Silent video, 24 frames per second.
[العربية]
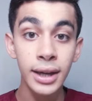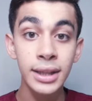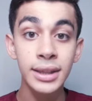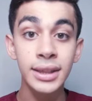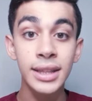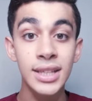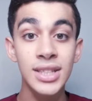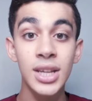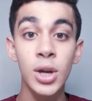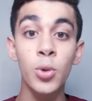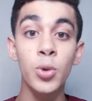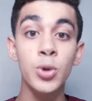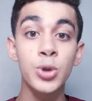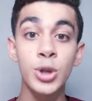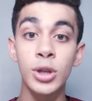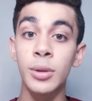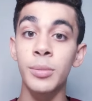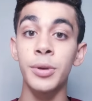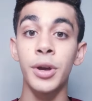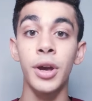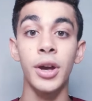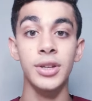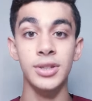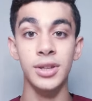التسوس اللي
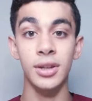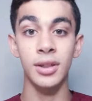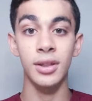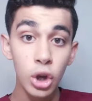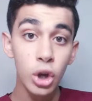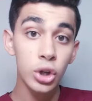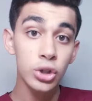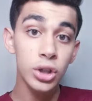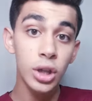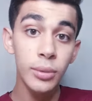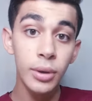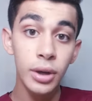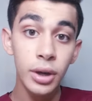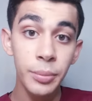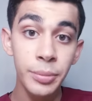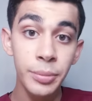بيحصل يعتبر